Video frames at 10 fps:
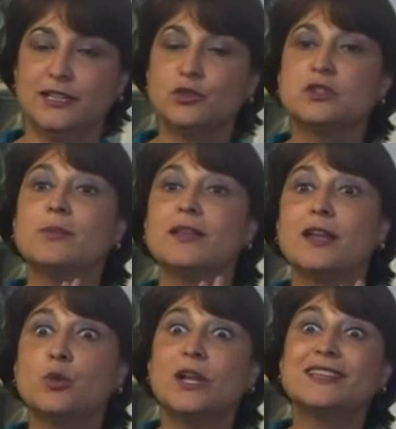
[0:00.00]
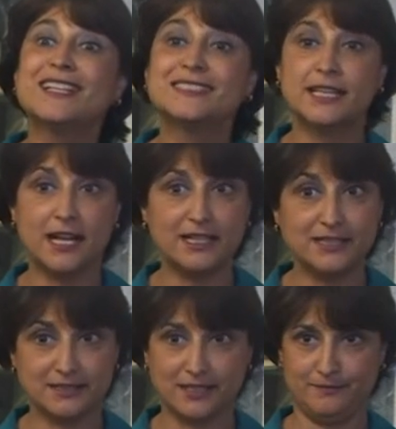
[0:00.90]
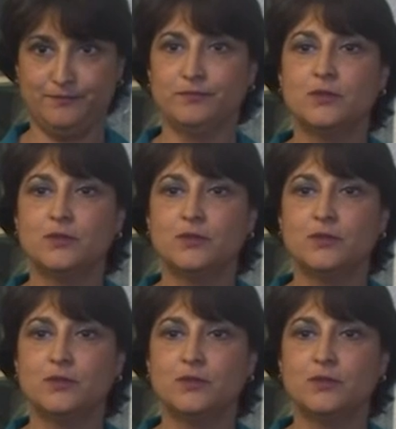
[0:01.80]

Eso te va a dar una tercera lista